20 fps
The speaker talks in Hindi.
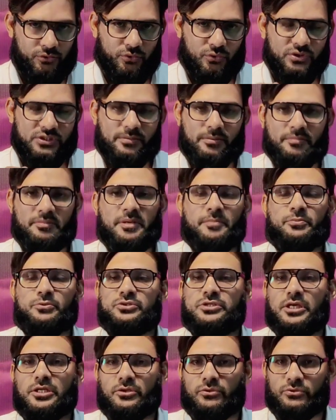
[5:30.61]
उनको जब हमने
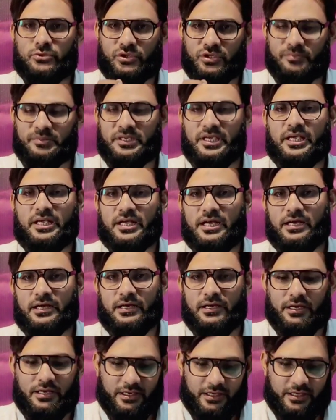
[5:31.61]
पूछा तो उन्होंने भी ये कहा